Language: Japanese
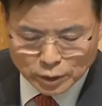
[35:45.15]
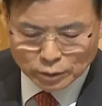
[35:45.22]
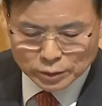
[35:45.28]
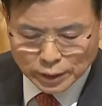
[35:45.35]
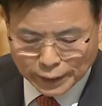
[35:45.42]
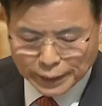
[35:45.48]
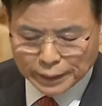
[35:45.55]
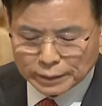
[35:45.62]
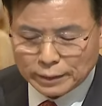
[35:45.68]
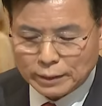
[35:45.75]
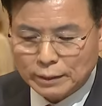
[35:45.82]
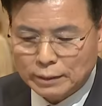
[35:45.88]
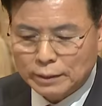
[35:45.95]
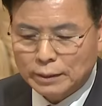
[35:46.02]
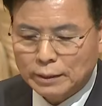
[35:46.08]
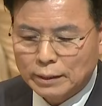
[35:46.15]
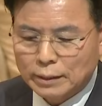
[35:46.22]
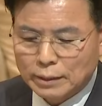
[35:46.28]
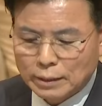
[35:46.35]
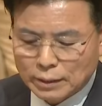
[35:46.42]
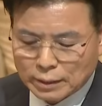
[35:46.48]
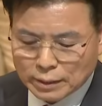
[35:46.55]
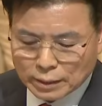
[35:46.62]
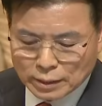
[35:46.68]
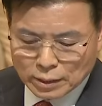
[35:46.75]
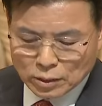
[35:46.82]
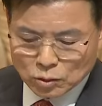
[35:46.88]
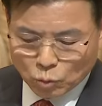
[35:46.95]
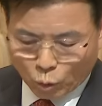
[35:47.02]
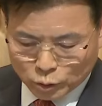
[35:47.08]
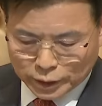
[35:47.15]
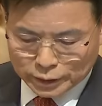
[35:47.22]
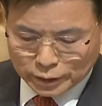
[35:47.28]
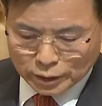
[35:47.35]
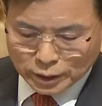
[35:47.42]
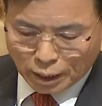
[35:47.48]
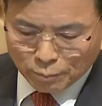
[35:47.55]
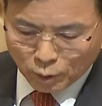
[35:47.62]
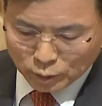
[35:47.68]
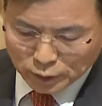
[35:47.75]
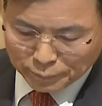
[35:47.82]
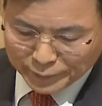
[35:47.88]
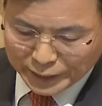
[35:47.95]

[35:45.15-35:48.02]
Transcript: 神様に祈られた心情世界